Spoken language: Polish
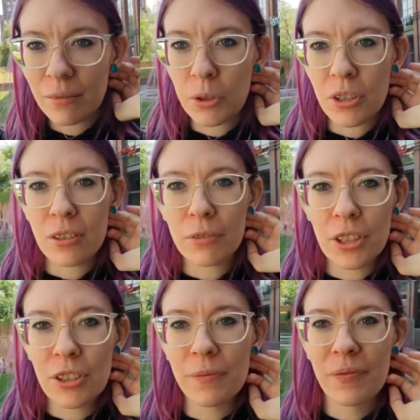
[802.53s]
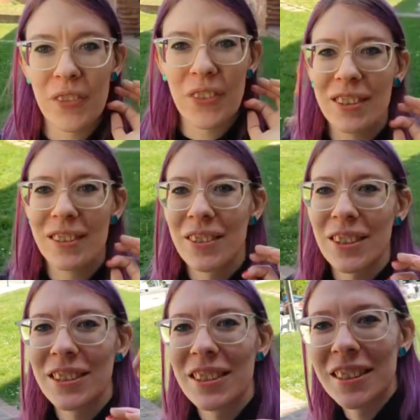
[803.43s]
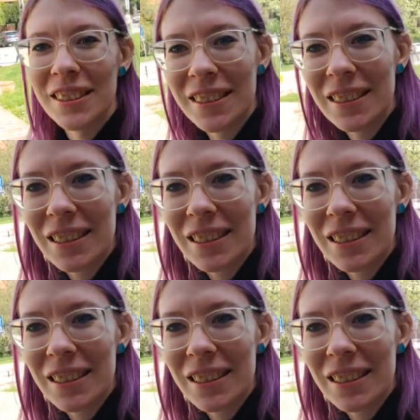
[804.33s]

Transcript: O Boże, znowu dzieci. Wszędzie dzieci.